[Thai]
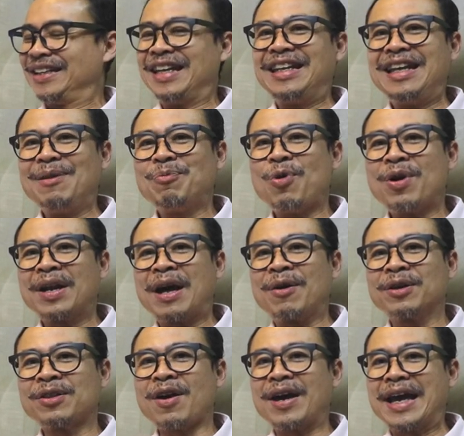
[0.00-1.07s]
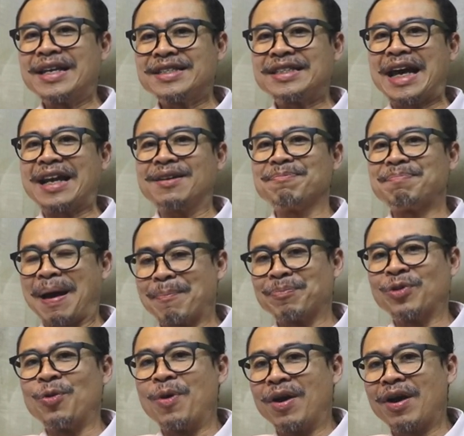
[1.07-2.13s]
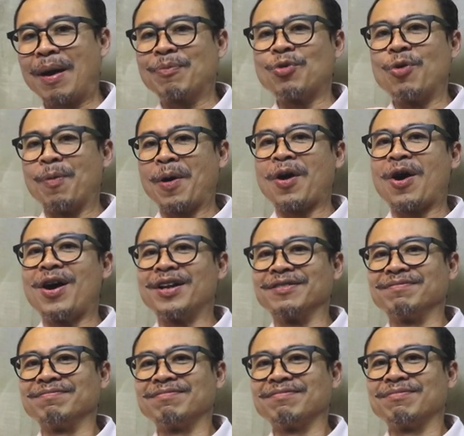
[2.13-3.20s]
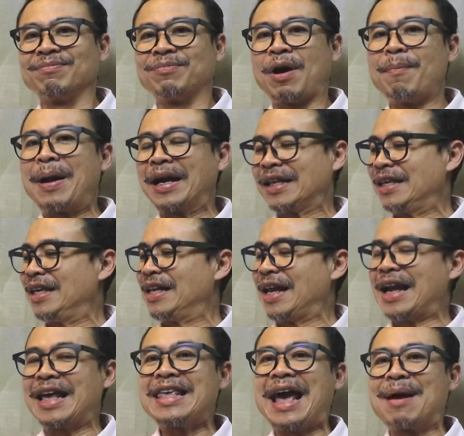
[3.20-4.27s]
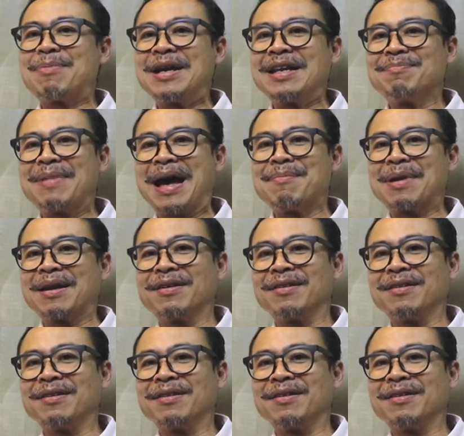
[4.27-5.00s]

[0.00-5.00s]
ทีนี้พวกเราก็ต้อง adjust ปรับตัวเข้ากับตัวอุปกรณ์เพราะบางทีหลายๆอย่างผลิตมา